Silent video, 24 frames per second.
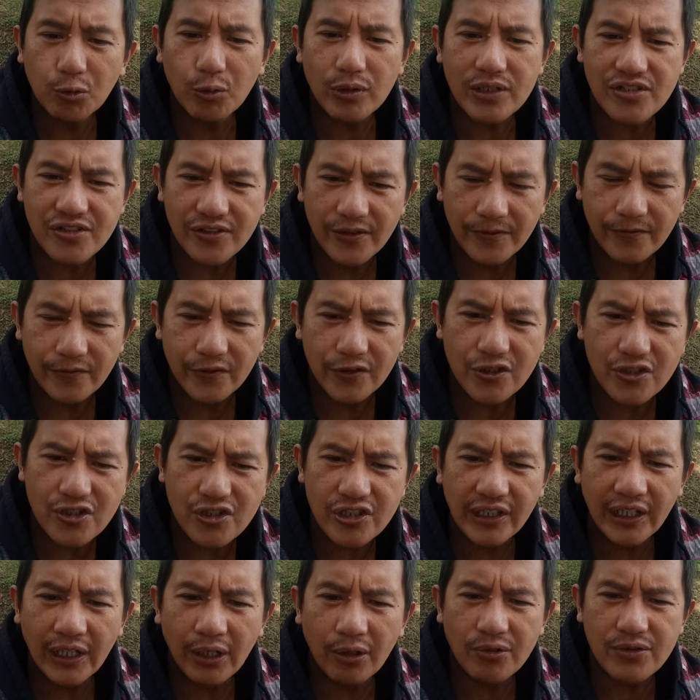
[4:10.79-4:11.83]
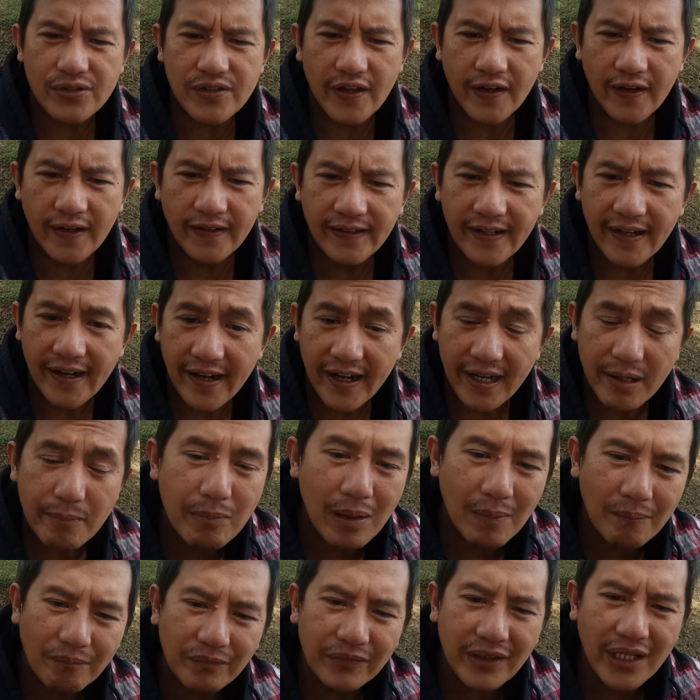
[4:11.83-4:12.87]
was the first nga nang usaran na
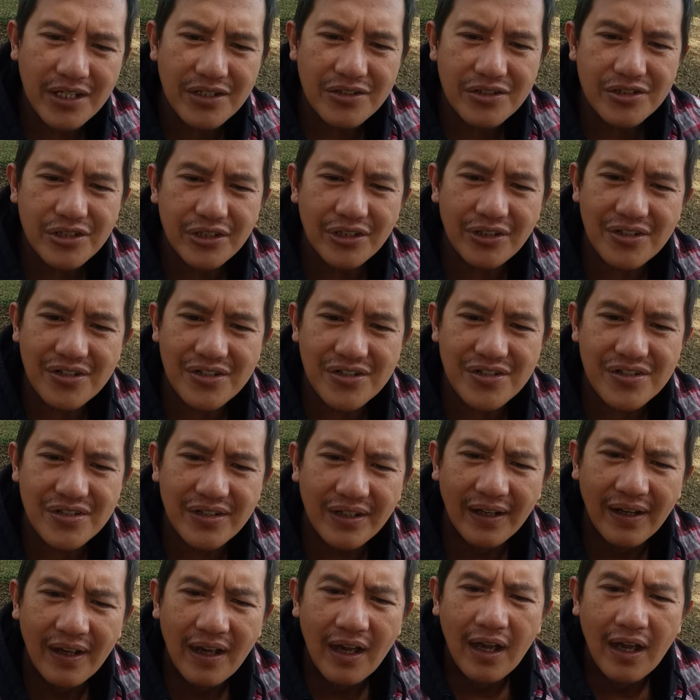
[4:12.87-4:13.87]
rebaptizers.